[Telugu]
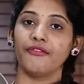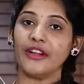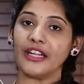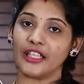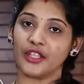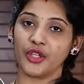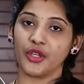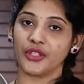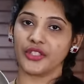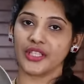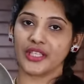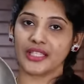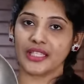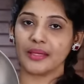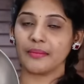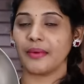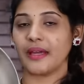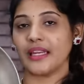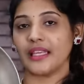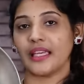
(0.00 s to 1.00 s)
విత్
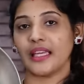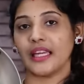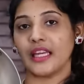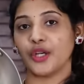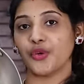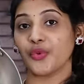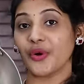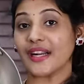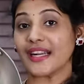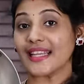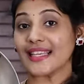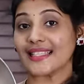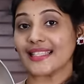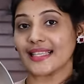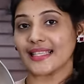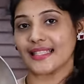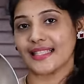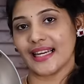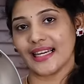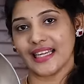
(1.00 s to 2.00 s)
వచ్చేసి మనకి ట్వంటీ
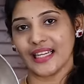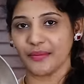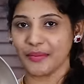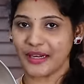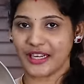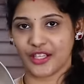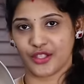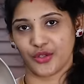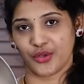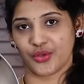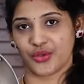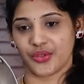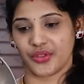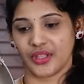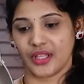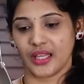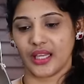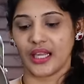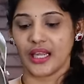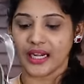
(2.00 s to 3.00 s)
సిక్స్ సెంటీమీటర్స్
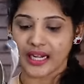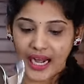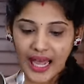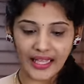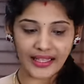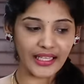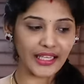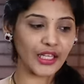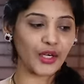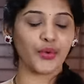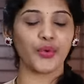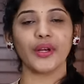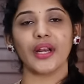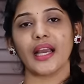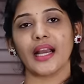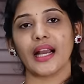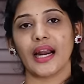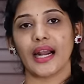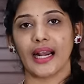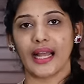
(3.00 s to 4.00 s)
వస్తుంది నా దగ్గర
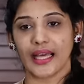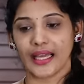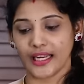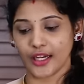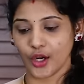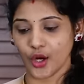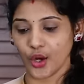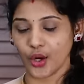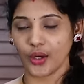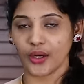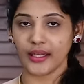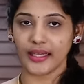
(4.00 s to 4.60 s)
ఉన్న కడాయిల్లో